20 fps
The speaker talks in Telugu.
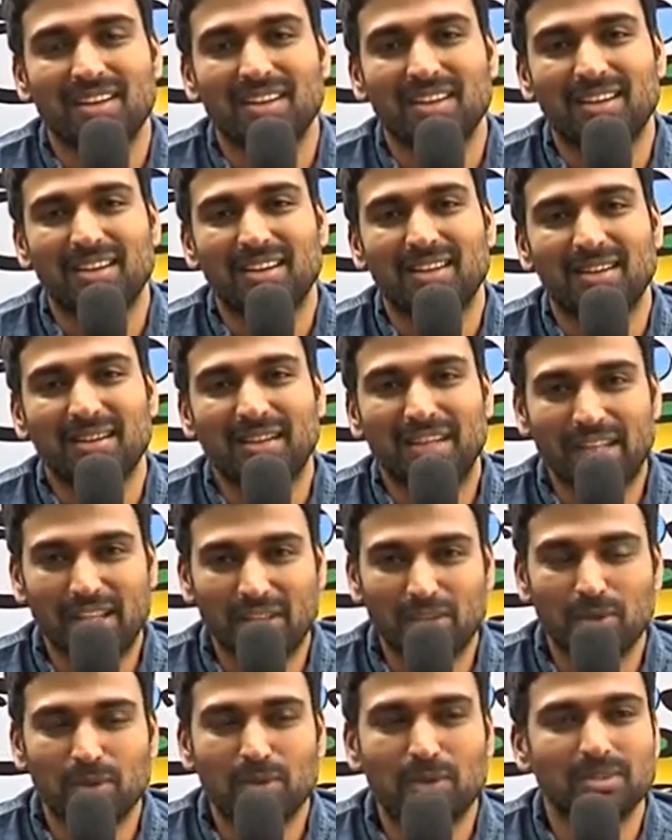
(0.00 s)
uh,
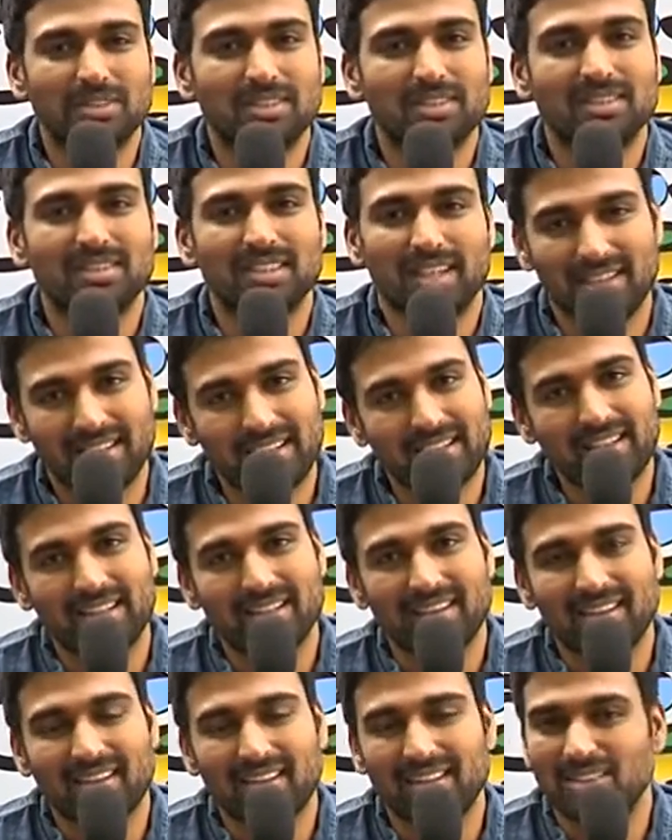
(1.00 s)
నేను చంటి
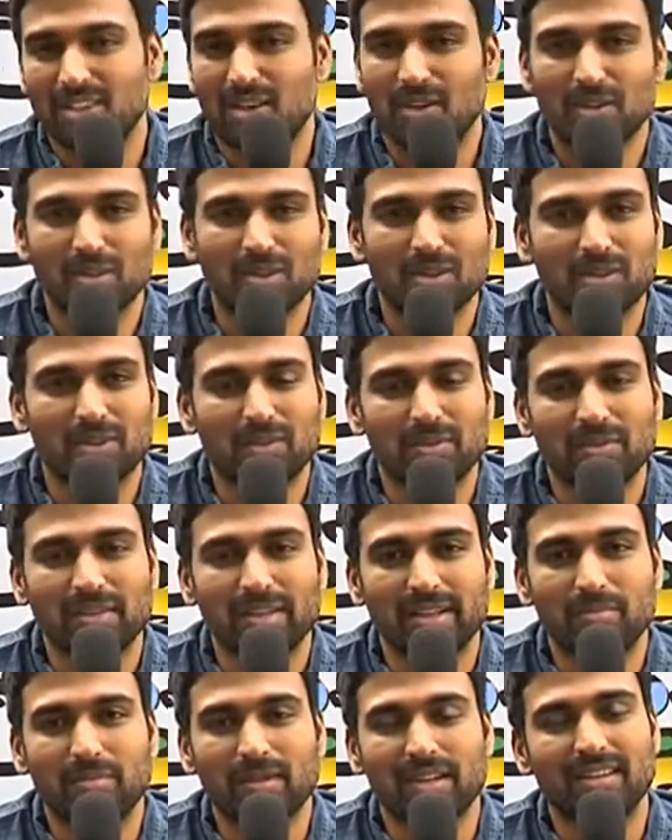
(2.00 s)
ఆ సాంగ్లో
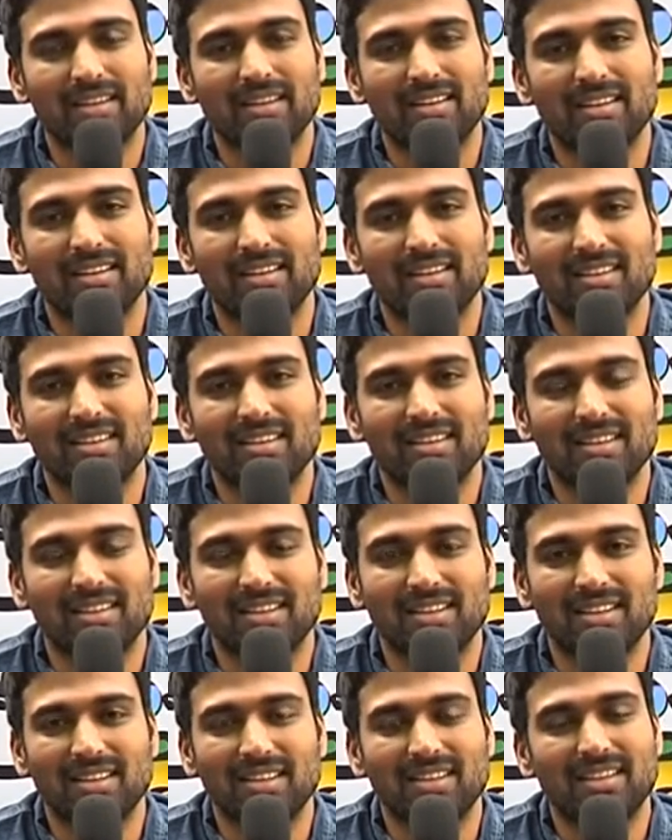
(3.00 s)
వీ ప్లేడ్
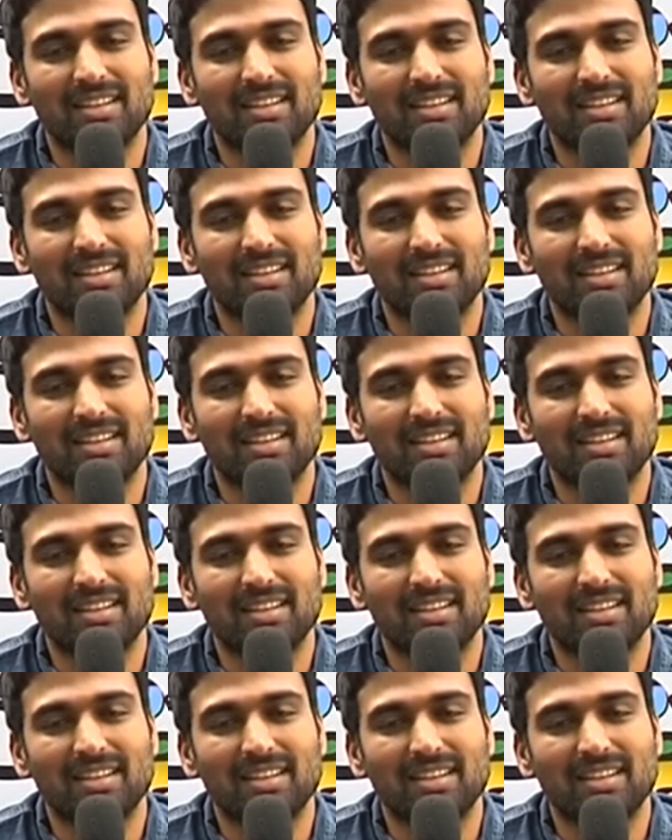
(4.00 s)
ద